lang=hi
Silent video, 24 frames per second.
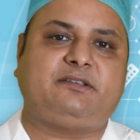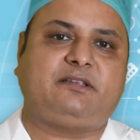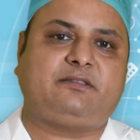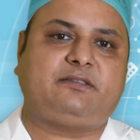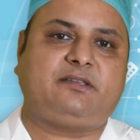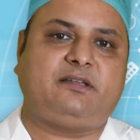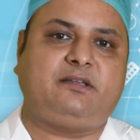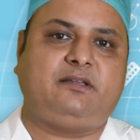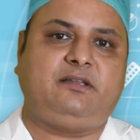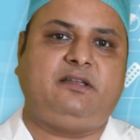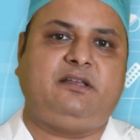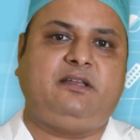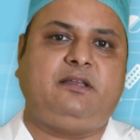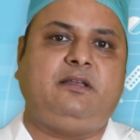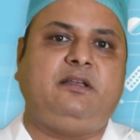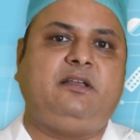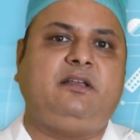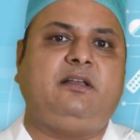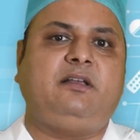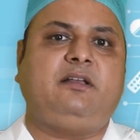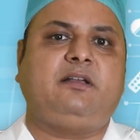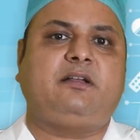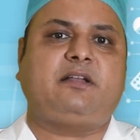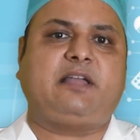जाता है
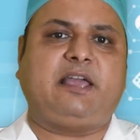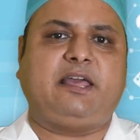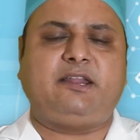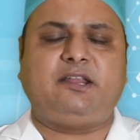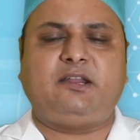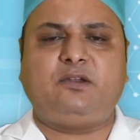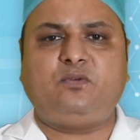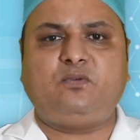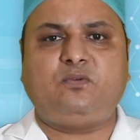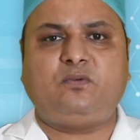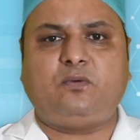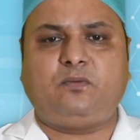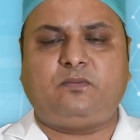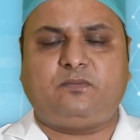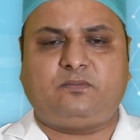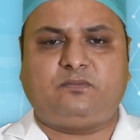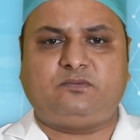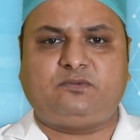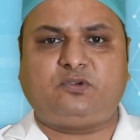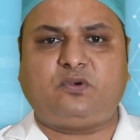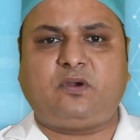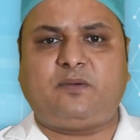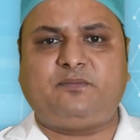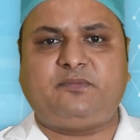घरेलू
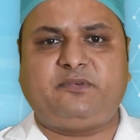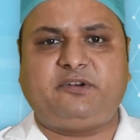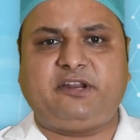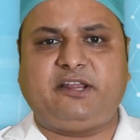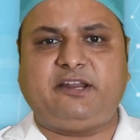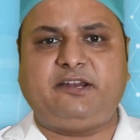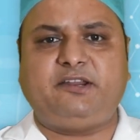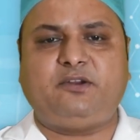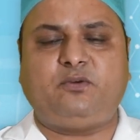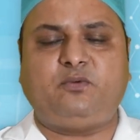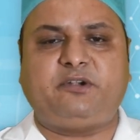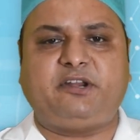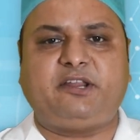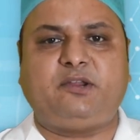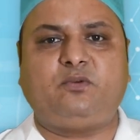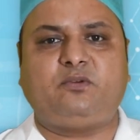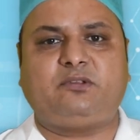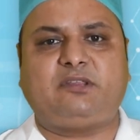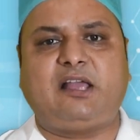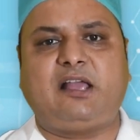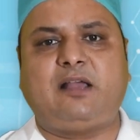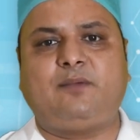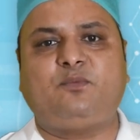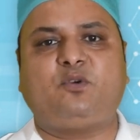जो हम डेली रूटीन
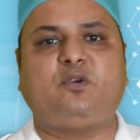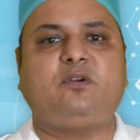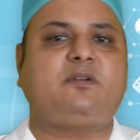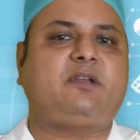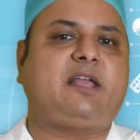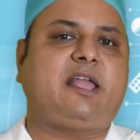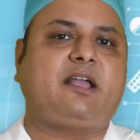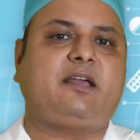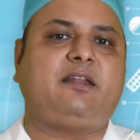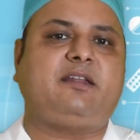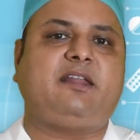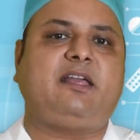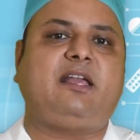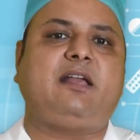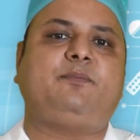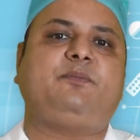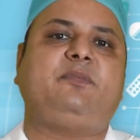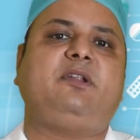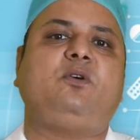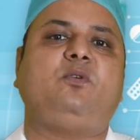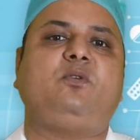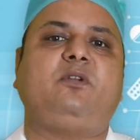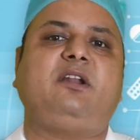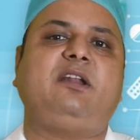होता है हमको क्या करना है
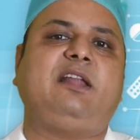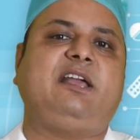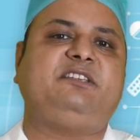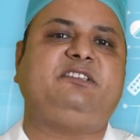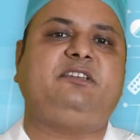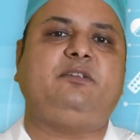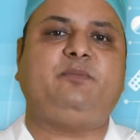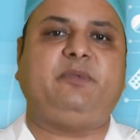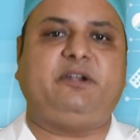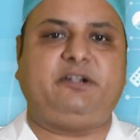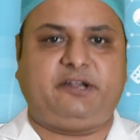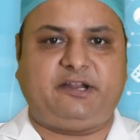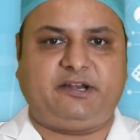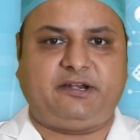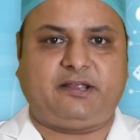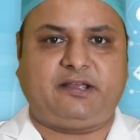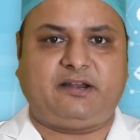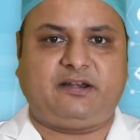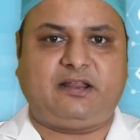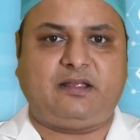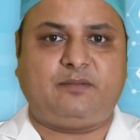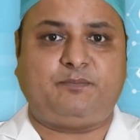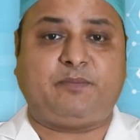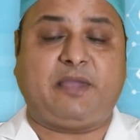अपना ओरल हाइजीन मेंटेन
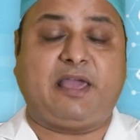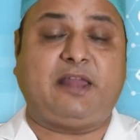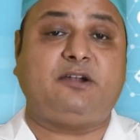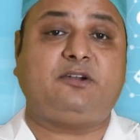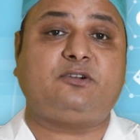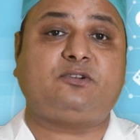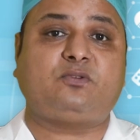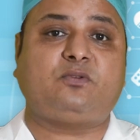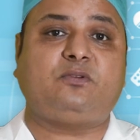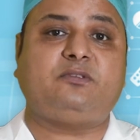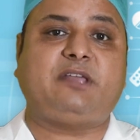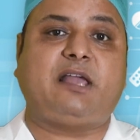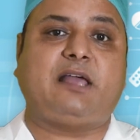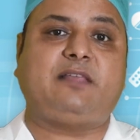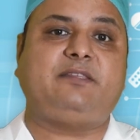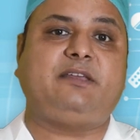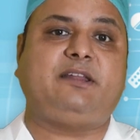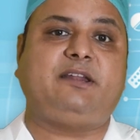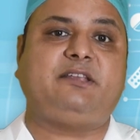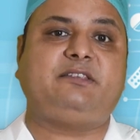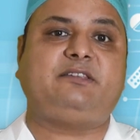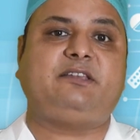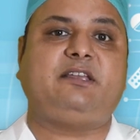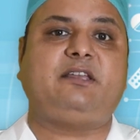करना है पेरेंट्स को ध्यान
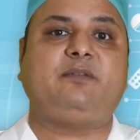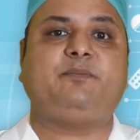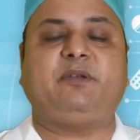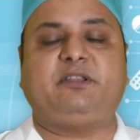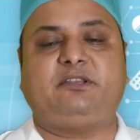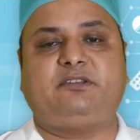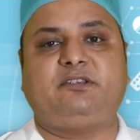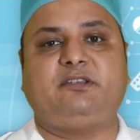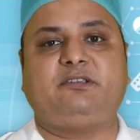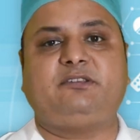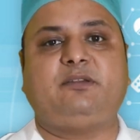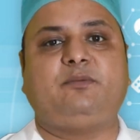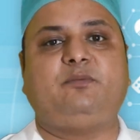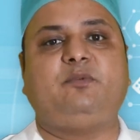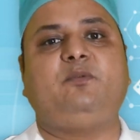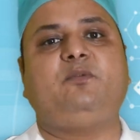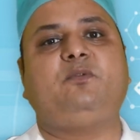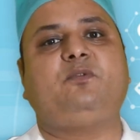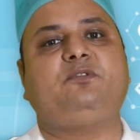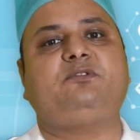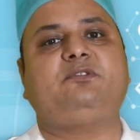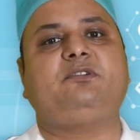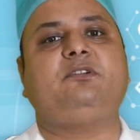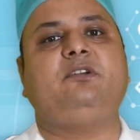देना चाहिए कि बच्चे जब भी
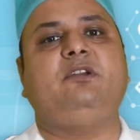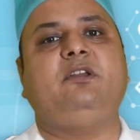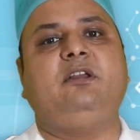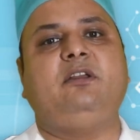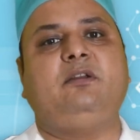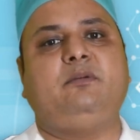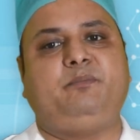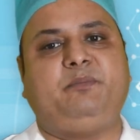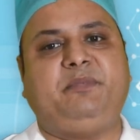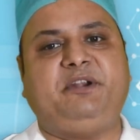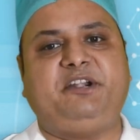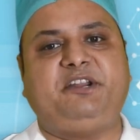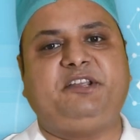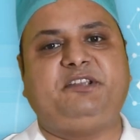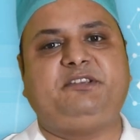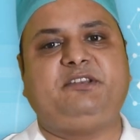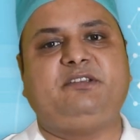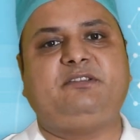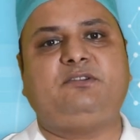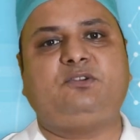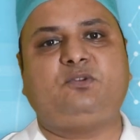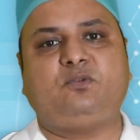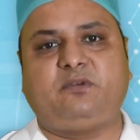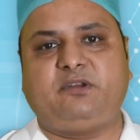कुछ मीठी
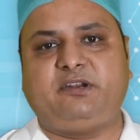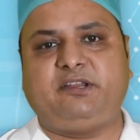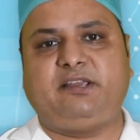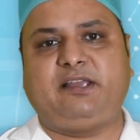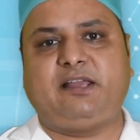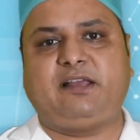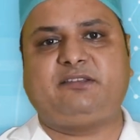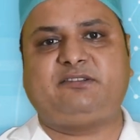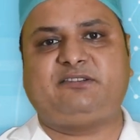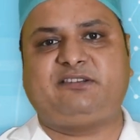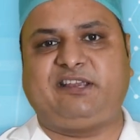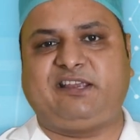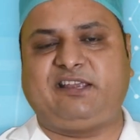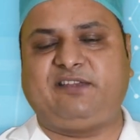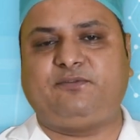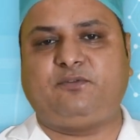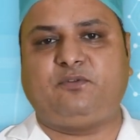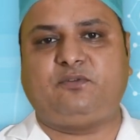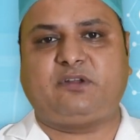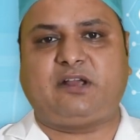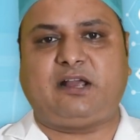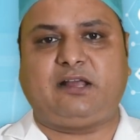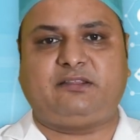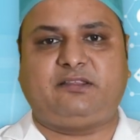चीज़ शुगरी या स्टिकी
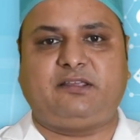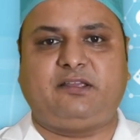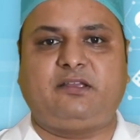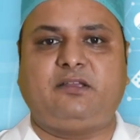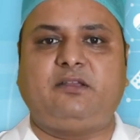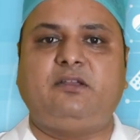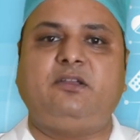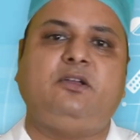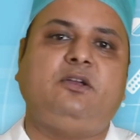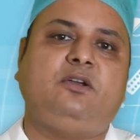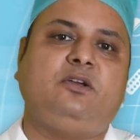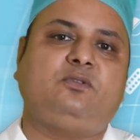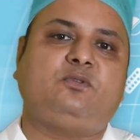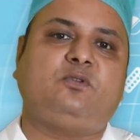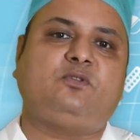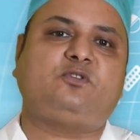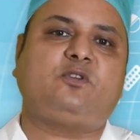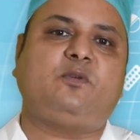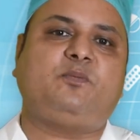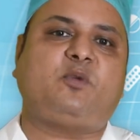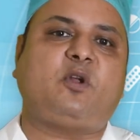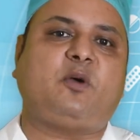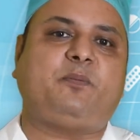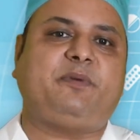फूड खाते हैं तो
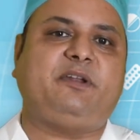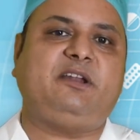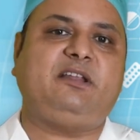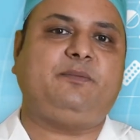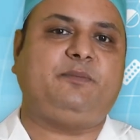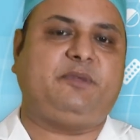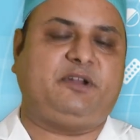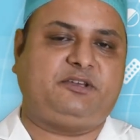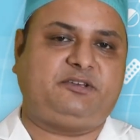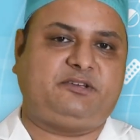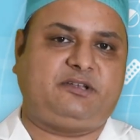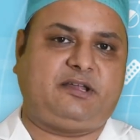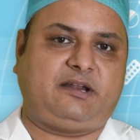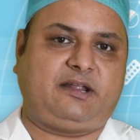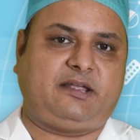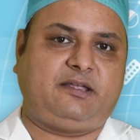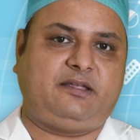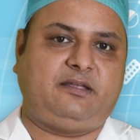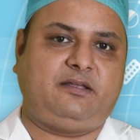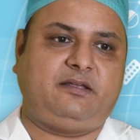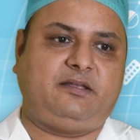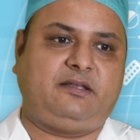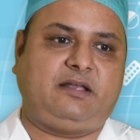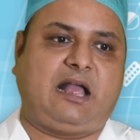उसको प्रॉपरली ब्रश
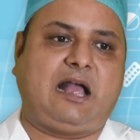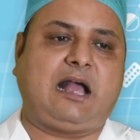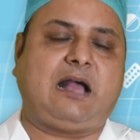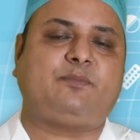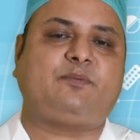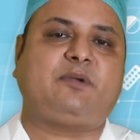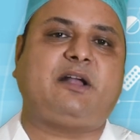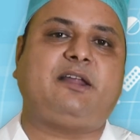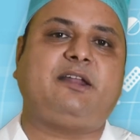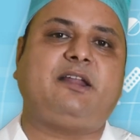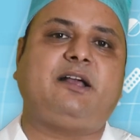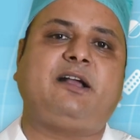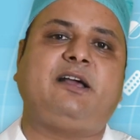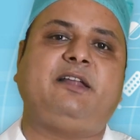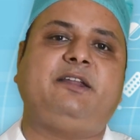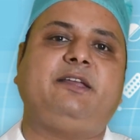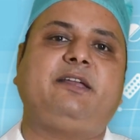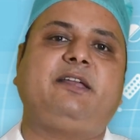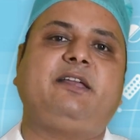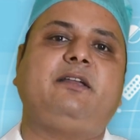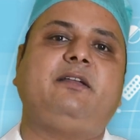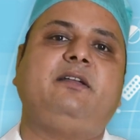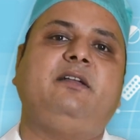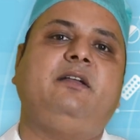कराएं आप खाना खाने
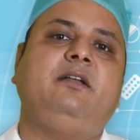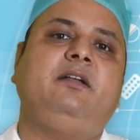के